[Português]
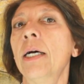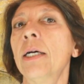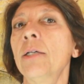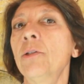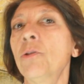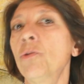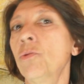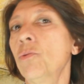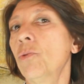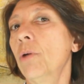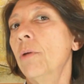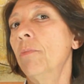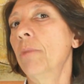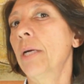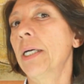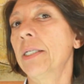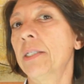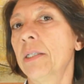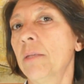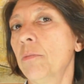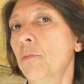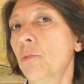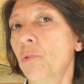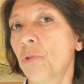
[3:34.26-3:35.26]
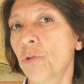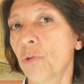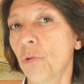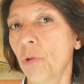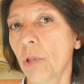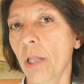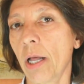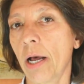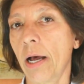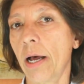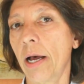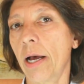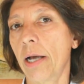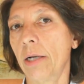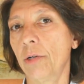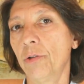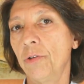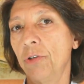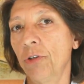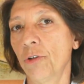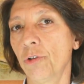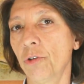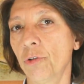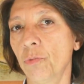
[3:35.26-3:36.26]
a sua massa muscular,
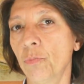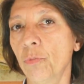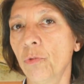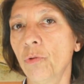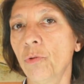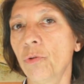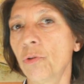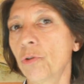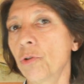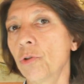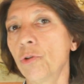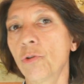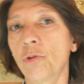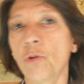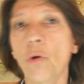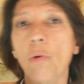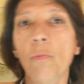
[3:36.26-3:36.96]
os seus músculos,